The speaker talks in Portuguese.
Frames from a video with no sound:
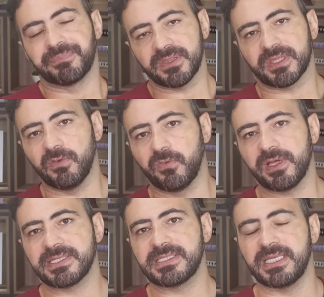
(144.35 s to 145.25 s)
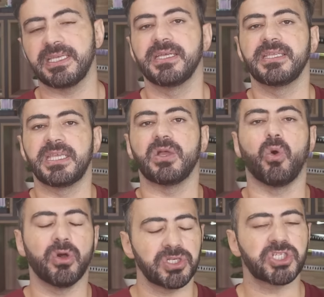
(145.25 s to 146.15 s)
Então foi assim que
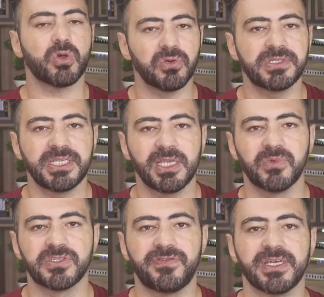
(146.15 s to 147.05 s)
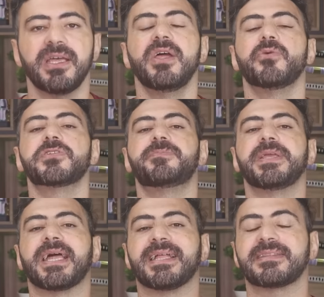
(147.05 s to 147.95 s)
hoje conseguimos ver os
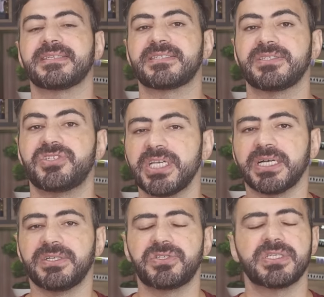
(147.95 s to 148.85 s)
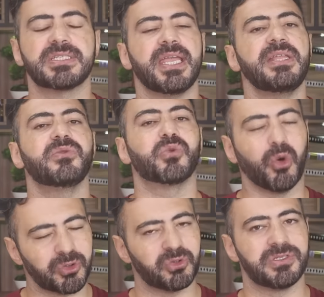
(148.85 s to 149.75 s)
piratas gigantes em
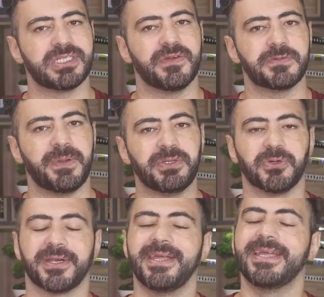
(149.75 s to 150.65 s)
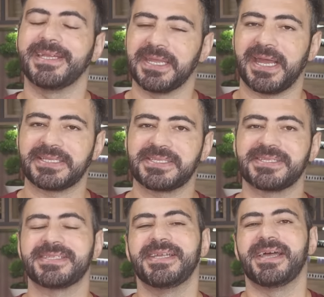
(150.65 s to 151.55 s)
todo o seu esplendor
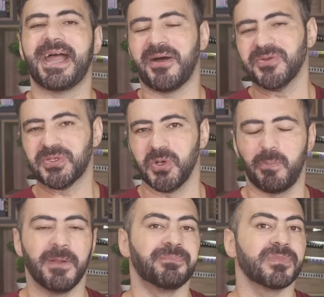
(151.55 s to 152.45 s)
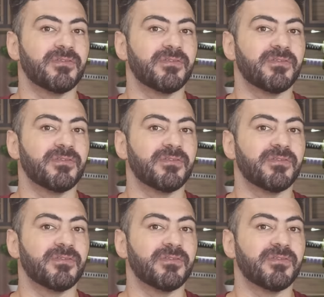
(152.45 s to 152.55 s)
graças a Alsop.